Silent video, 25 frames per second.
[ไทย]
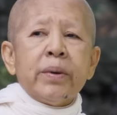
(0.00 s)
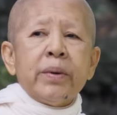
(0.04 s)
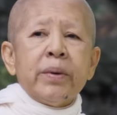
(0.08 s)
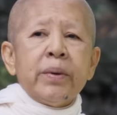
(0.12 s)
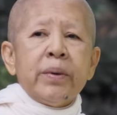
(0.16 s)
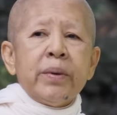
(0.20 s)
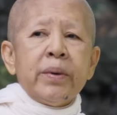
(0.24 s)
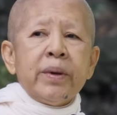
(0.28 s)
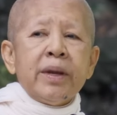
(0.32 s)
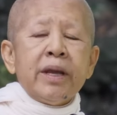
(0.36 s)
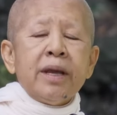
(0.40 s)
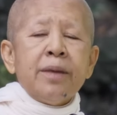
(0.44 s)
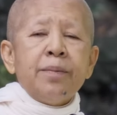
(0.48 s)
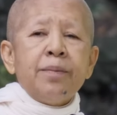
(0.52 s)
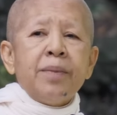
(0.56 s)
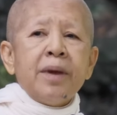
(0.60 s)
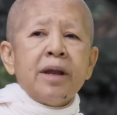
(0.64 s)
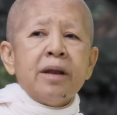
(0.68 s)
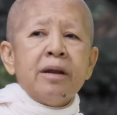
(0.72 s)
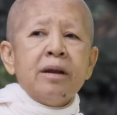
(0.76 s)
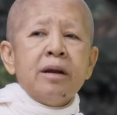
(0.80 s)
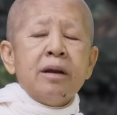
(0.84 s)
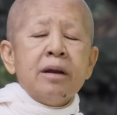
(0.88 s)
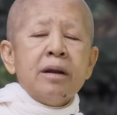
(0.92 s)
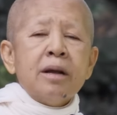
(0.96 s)
คุยเป็
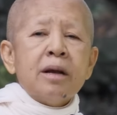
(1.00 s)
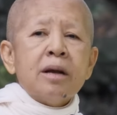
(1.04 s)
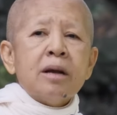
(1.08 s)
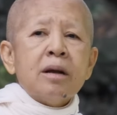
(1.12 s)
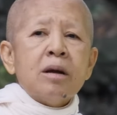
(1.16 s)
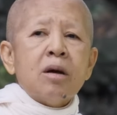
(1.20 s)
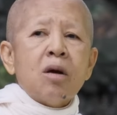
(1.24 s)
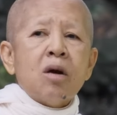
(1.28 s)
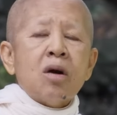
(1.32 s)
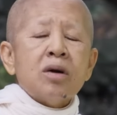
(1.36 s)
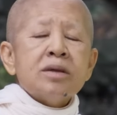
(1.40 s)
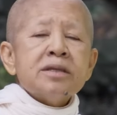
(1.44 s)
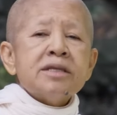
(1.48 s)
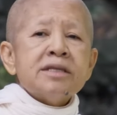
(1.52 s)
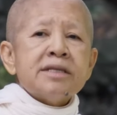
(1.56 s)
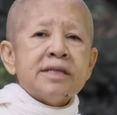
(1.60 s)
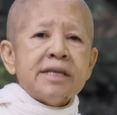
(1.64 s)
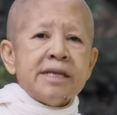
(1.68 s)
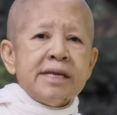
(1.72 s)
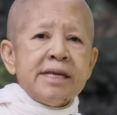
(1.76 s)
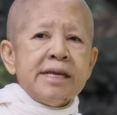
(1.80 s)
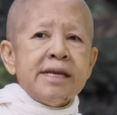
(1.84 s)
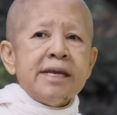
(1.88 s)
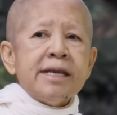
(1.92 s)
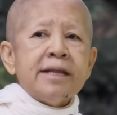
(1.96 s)
นเรื่องของ
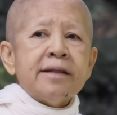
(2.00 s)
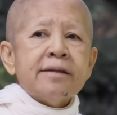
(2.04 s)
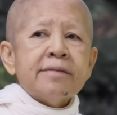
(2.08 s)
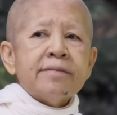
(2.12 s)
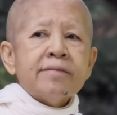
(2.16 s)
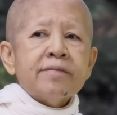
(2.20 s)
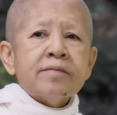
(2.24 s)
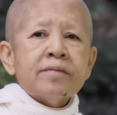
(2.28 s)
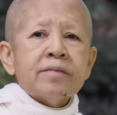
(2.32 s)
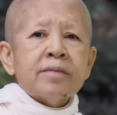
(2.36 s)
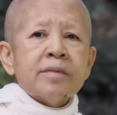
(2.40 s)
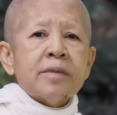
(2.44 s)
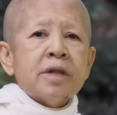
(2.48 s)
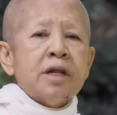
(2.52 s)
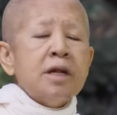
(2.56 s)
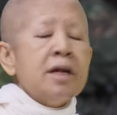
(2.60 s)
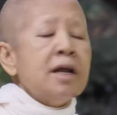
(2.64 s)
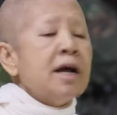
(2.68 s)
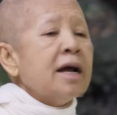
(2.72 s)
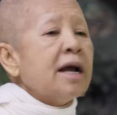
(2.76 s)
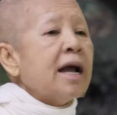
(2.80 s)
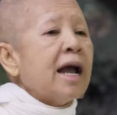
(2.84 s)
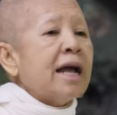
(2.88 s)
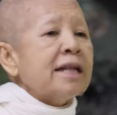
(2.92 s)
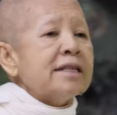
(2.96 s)
ศีลเรื่
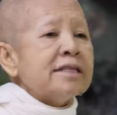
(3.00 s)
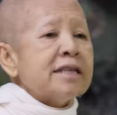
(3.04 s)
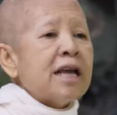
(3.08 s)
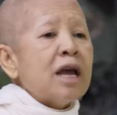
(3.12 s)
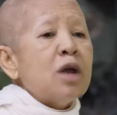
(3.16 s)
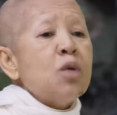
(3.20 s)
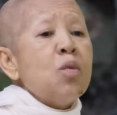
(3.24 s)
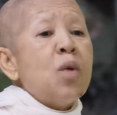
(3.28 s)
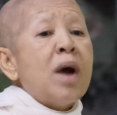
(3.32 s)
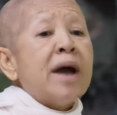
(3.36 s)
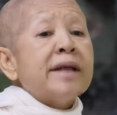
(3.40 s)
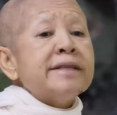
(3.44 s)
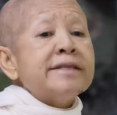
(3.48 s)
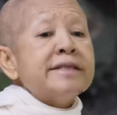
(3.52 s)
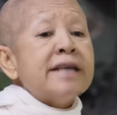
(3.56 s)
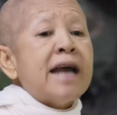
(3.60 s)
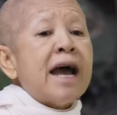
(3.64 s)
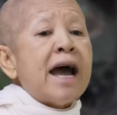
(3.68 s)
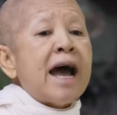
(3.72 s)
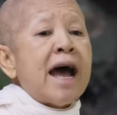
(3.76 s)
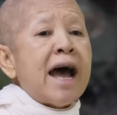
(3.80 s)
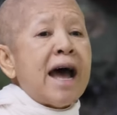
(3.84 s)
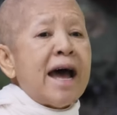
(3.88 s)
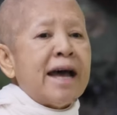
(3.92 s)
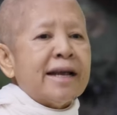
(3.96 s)
องการใช้วา
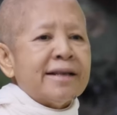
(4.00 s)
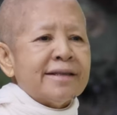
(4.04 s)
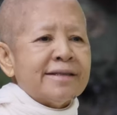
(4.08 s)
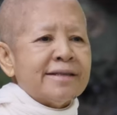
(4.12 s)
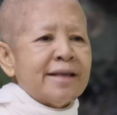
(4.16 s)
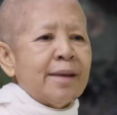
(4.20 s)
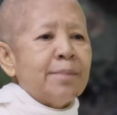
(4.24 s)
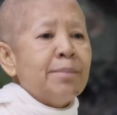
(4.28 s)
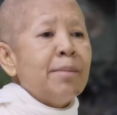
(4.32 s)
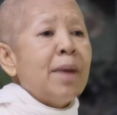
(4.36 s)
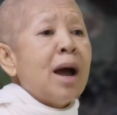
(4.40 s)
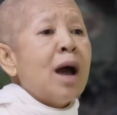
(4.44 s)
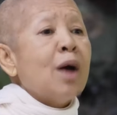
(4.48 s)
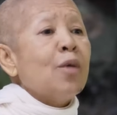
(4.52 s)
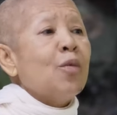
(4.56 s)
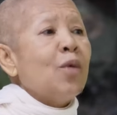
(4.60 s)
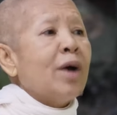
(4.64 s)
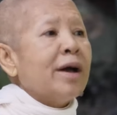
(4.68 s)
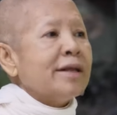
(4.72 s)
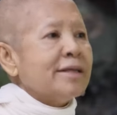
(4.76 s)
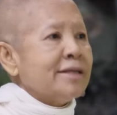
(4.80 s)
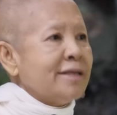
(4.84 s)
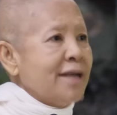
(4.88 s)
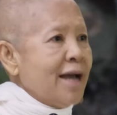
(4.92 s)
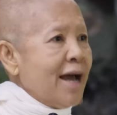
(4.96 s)
จาสัมมา
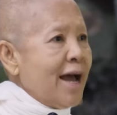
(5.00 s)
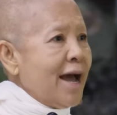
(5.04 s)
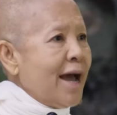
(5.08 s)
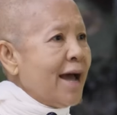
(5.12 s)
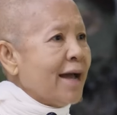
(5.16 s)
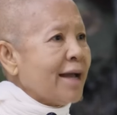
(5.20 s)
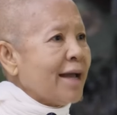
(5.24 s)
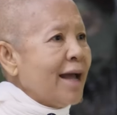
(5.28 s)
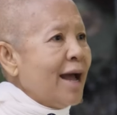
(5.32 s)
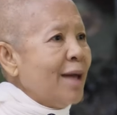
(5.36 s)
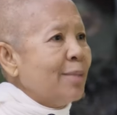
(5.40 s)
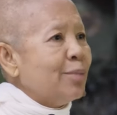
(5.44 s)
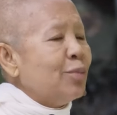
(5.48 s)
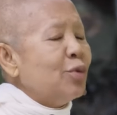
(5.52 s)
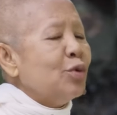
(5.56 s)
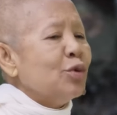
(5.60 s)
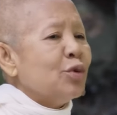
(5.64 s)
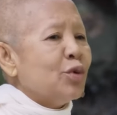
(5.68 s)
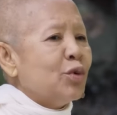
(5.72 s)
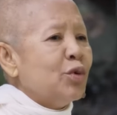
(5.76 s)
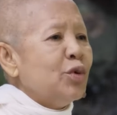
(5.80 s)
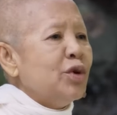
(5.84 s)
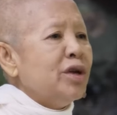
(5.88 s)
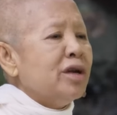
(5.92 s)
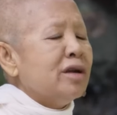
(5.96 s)
วาจาการพูด
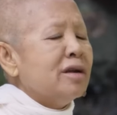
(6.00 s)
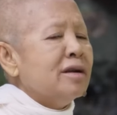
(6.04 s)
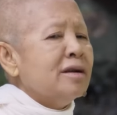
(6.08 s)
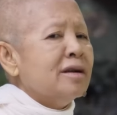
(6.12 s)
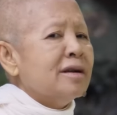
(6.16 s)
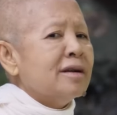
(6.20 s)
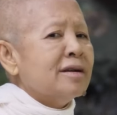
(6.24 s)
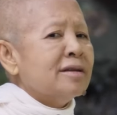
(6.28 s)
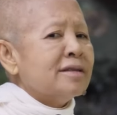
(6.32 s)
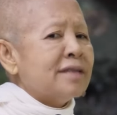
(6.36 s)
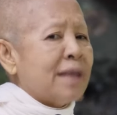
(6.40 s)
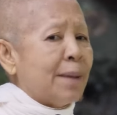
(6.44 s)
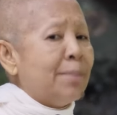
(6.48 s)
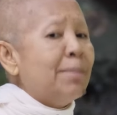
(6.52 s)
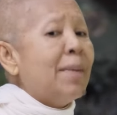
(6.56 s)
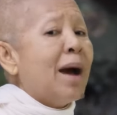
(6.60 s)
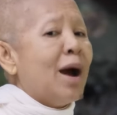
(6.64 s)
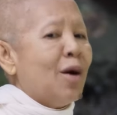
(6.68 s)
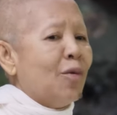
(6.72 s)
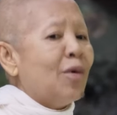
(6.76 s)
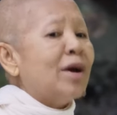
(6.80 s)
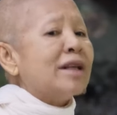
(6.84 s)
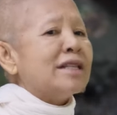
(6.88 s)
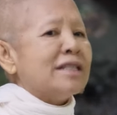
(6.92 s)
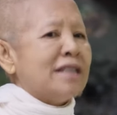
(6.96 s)
คุยคือสัมมา
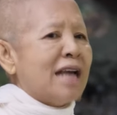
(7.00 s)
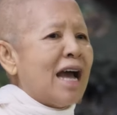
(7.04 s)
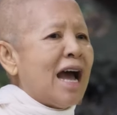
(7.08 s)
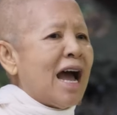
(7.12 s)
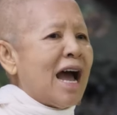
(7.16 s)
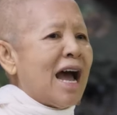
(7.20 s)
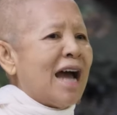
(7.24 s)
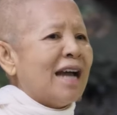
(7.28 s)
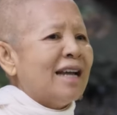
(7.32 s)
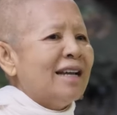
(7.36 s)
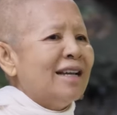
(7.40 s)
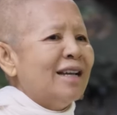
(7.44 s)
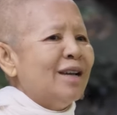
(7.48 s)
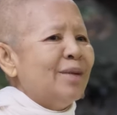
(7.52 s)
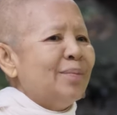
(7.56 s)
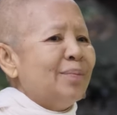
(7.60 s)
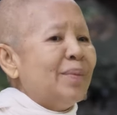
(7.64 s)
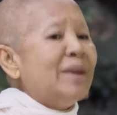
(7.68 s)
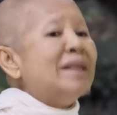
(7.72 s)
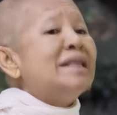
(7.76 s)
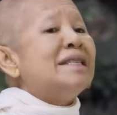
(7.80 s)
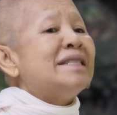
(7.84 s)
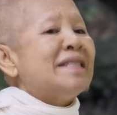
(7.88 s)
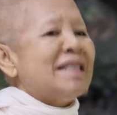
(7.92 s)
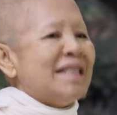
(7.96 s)
วาจา
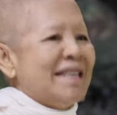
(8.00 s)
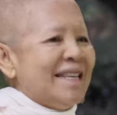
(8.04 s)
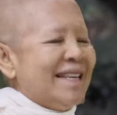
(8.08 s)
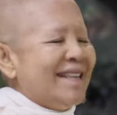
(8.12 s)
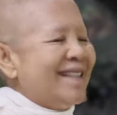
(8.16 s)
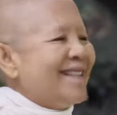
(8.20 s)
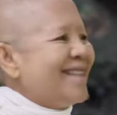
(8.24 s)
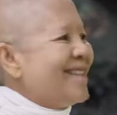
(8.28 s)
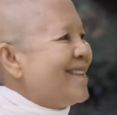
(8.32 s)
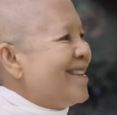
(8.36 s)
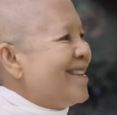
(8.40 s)
เป็นศีล